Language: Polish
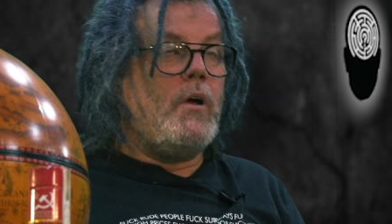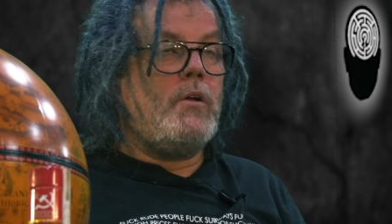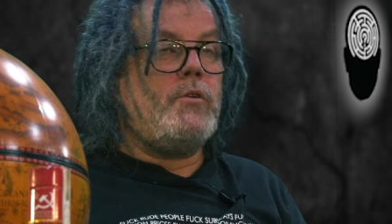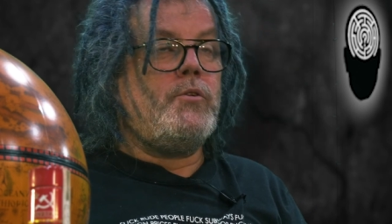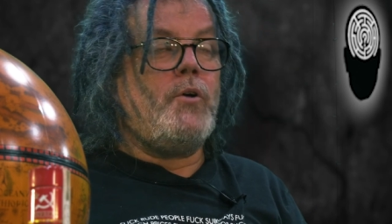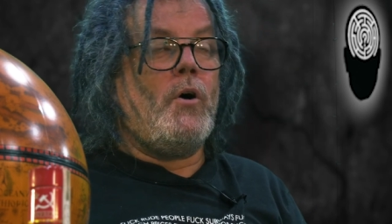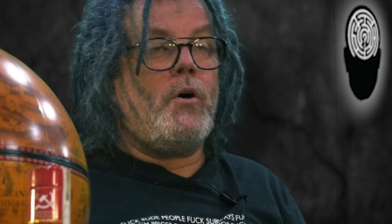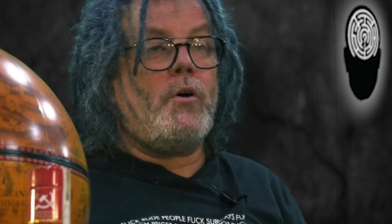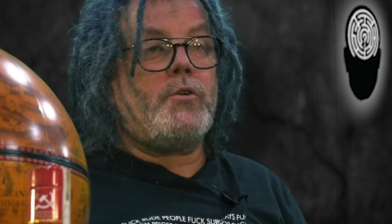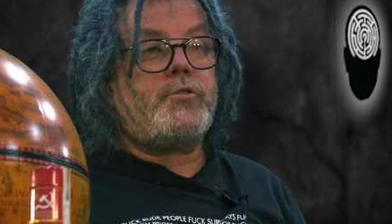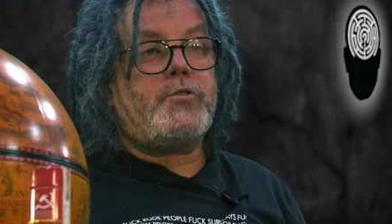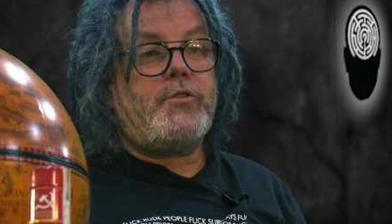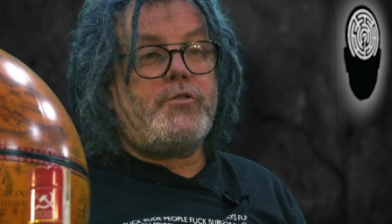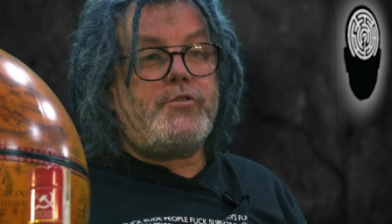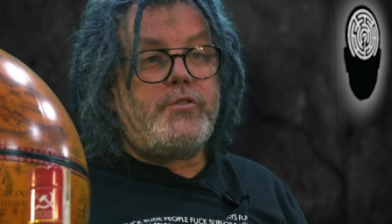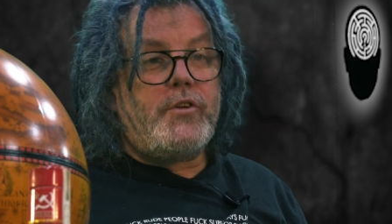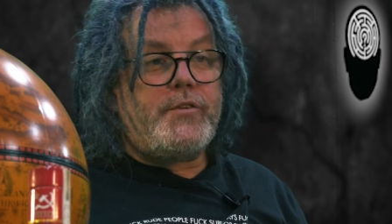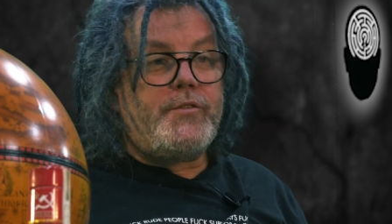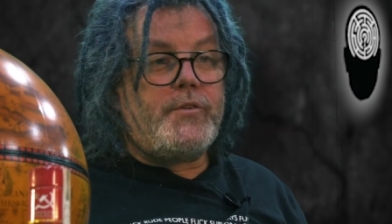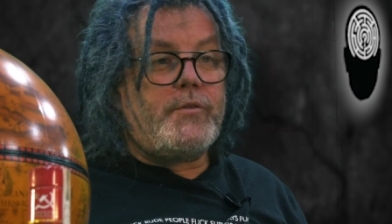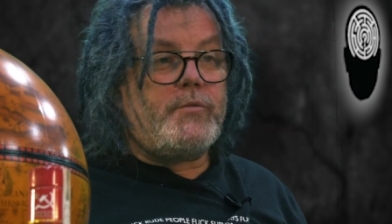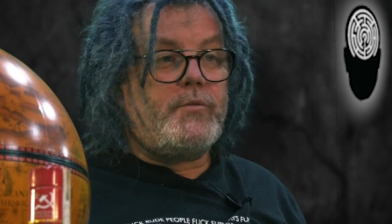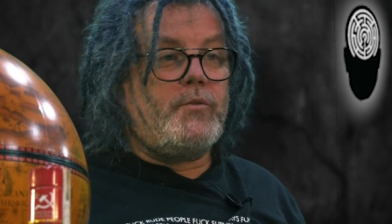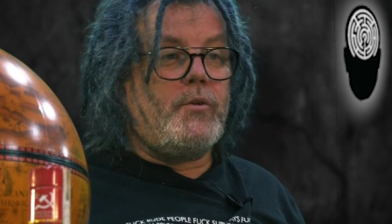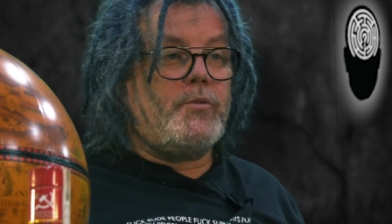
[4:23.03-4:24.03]
No oczywiście
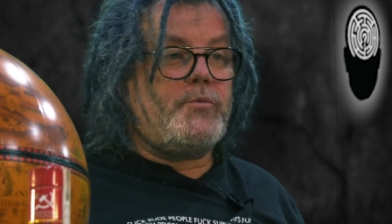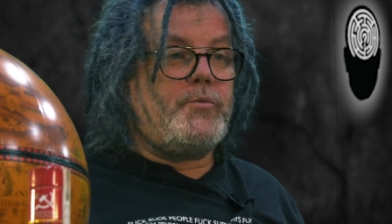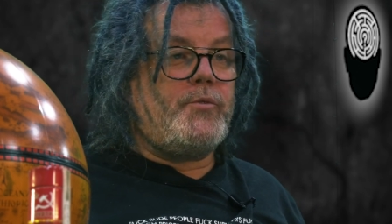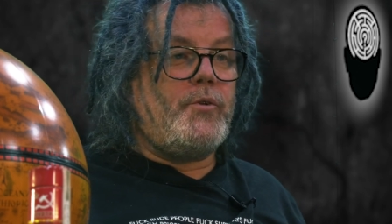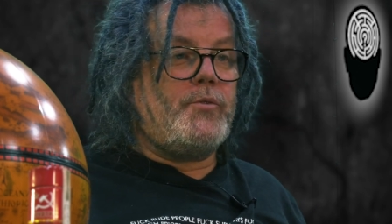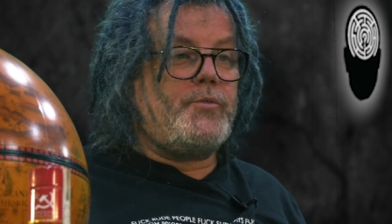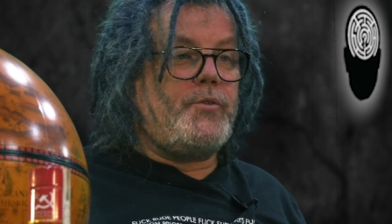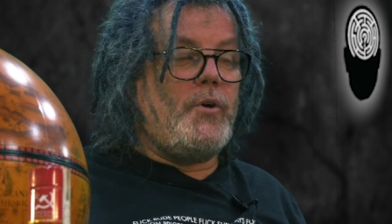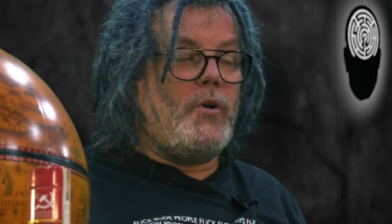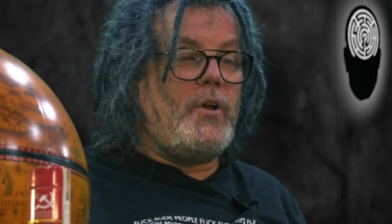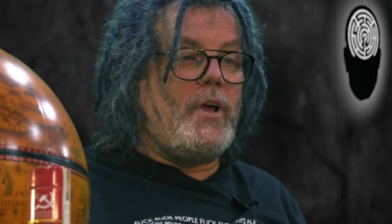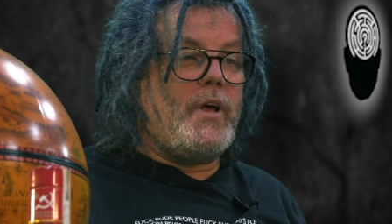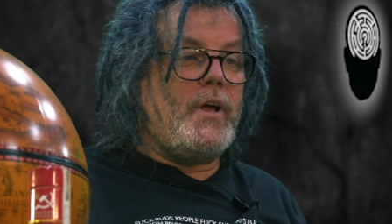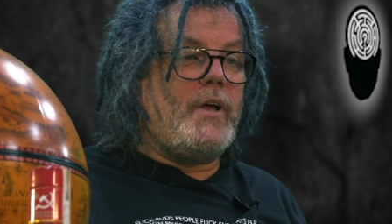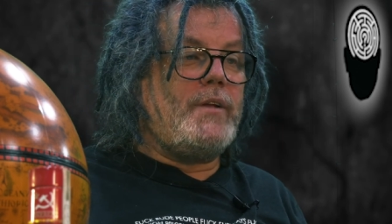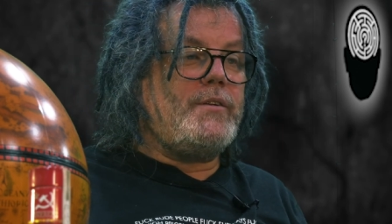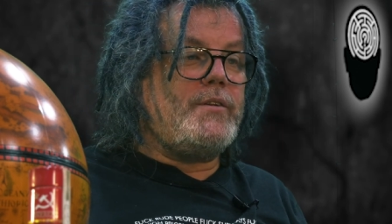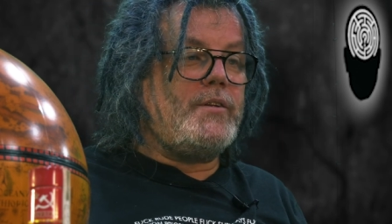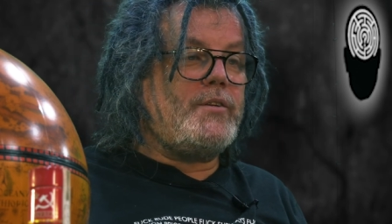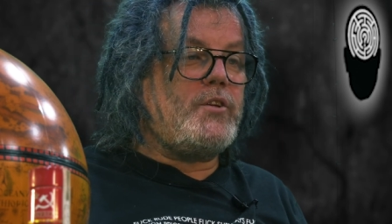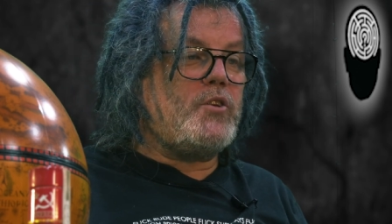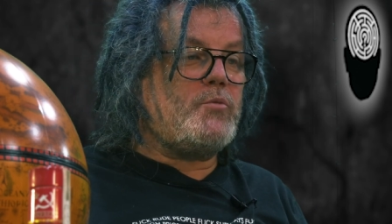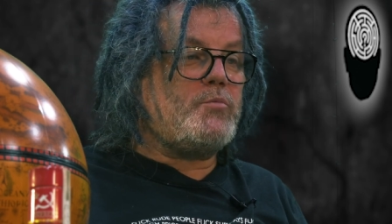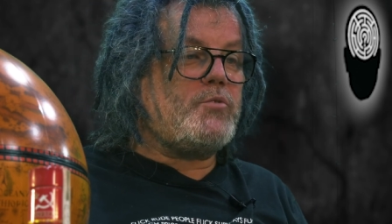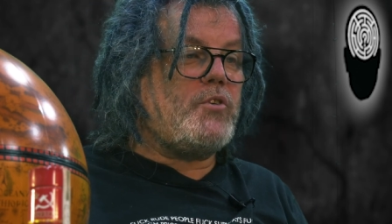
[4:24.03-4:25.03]
do, do, do
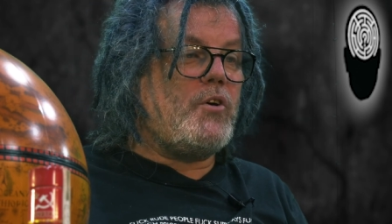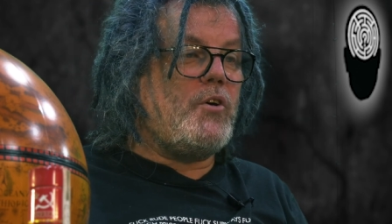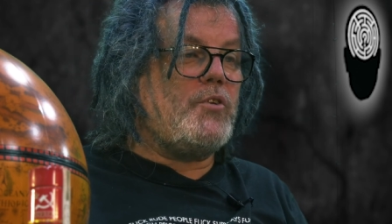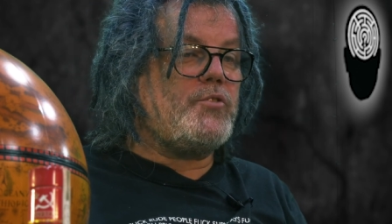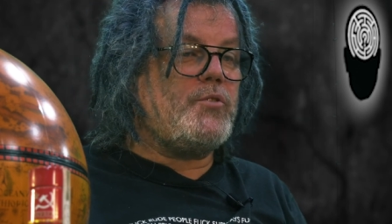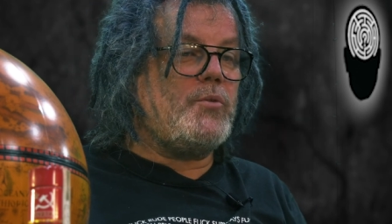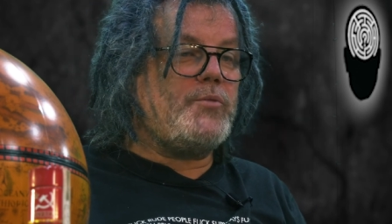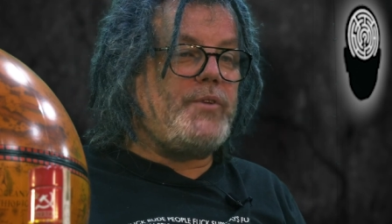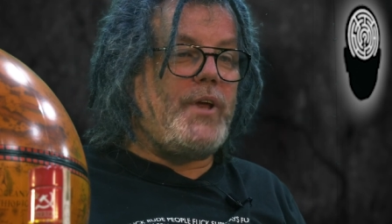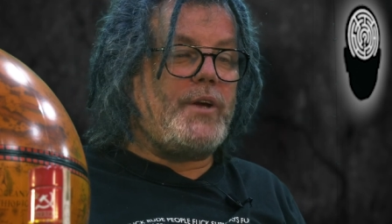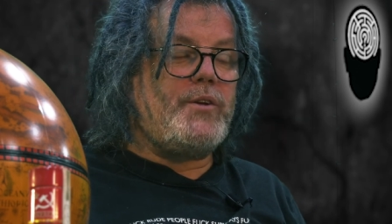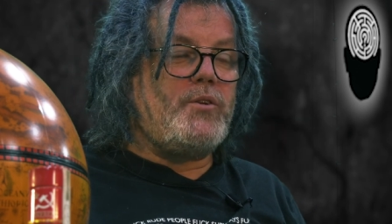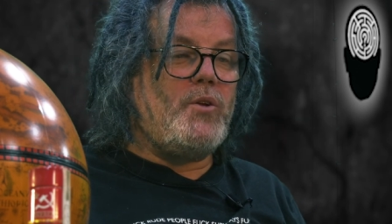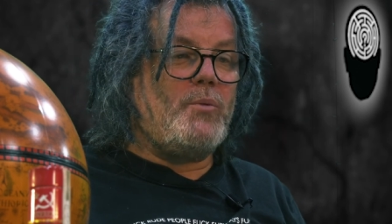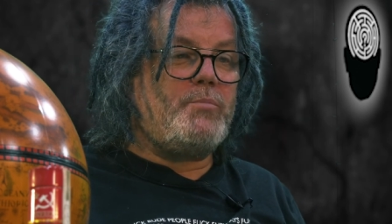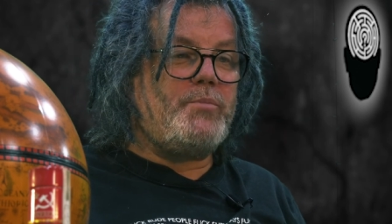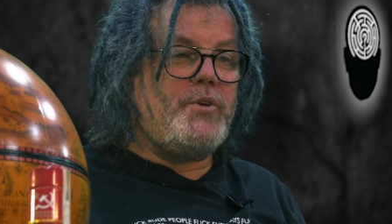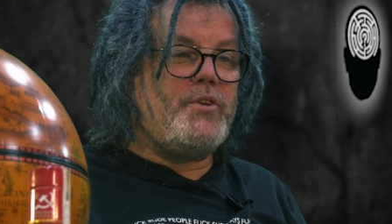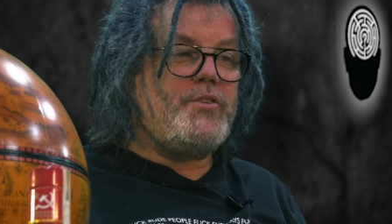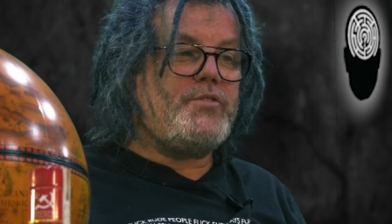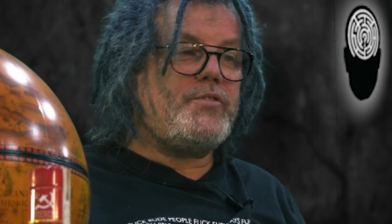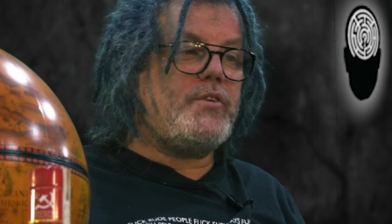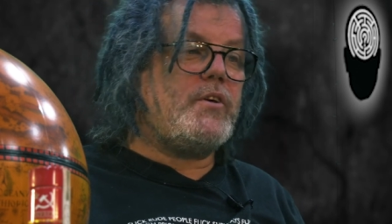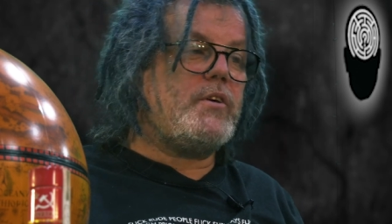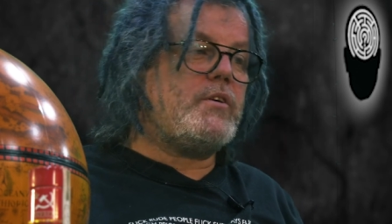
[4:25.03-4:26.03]
legendy też przychodzą
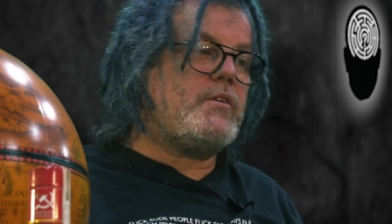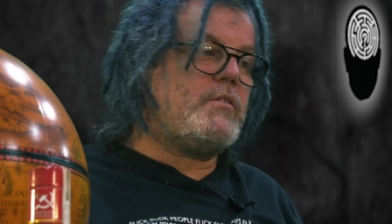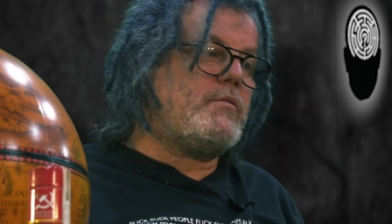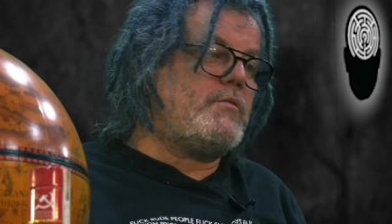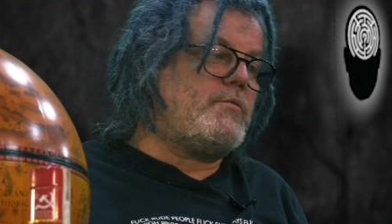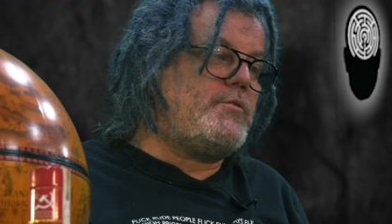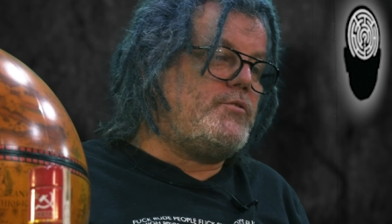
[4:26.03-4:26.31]
tajnopisy,